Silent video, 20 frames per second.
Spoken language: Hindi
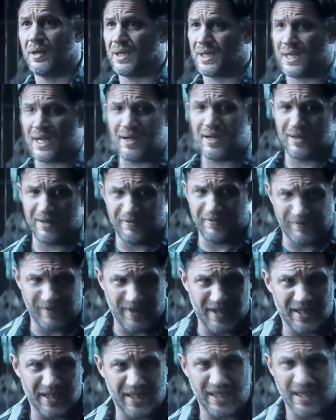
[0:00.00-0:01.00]
और यहाँ से
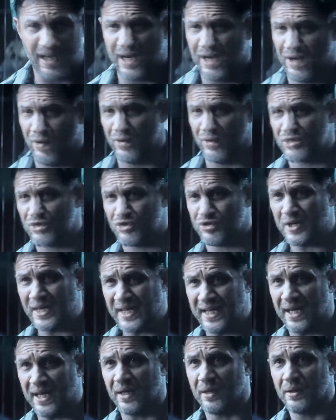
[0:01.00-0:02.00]
बिना किसी झगड़े के चले
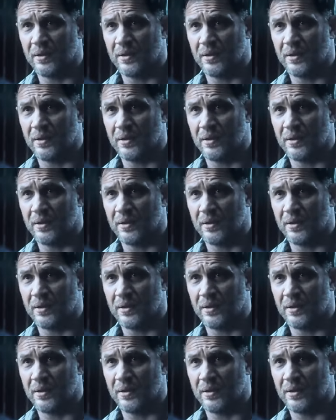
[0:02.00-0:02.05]
जाएं